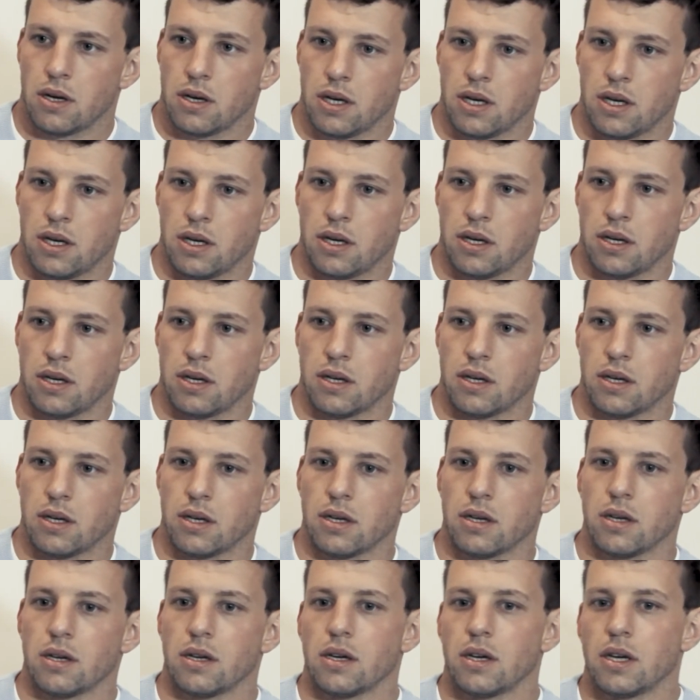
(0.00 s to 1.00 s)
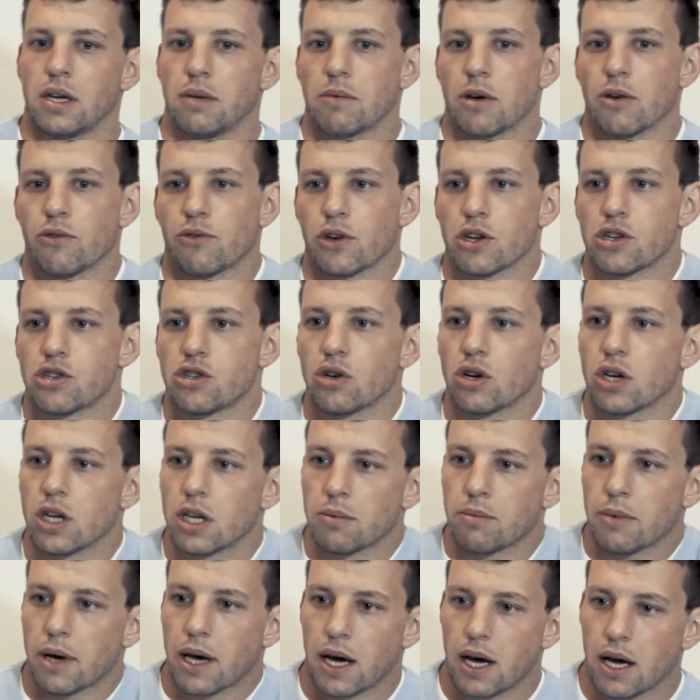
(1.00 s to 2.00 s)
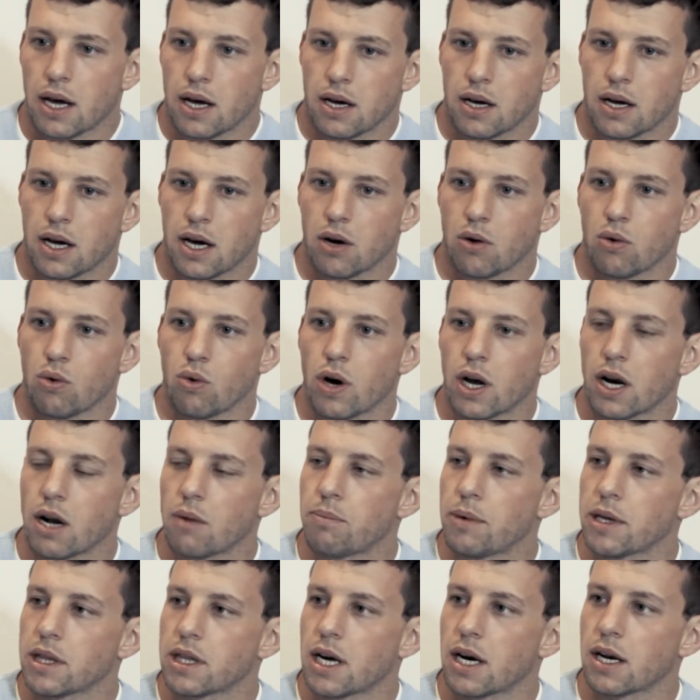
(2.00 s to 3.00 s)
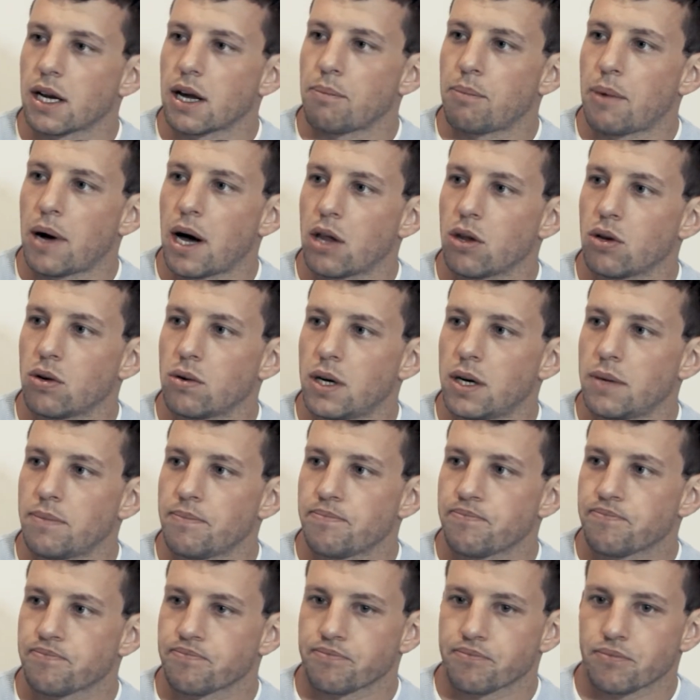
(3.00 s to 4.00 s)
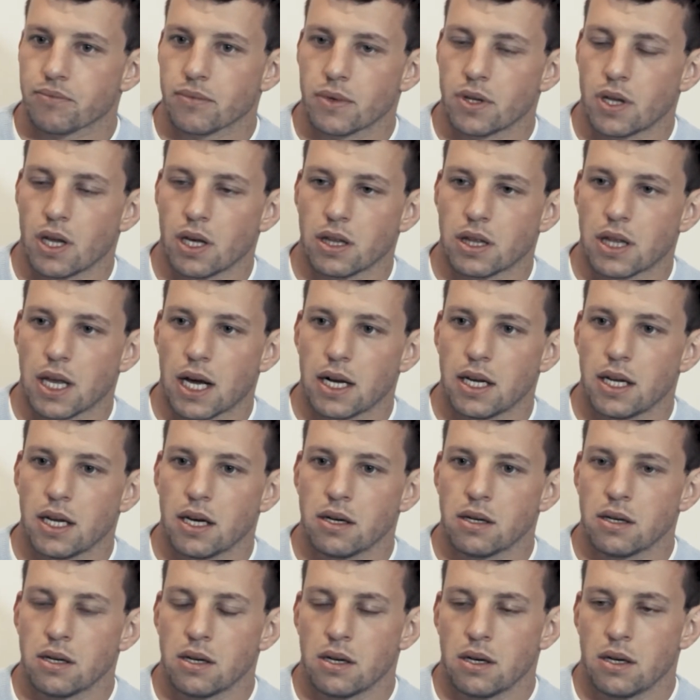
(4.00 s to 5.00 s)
y, me ofreció irme a, jugar al Petrarca Padova de Italia.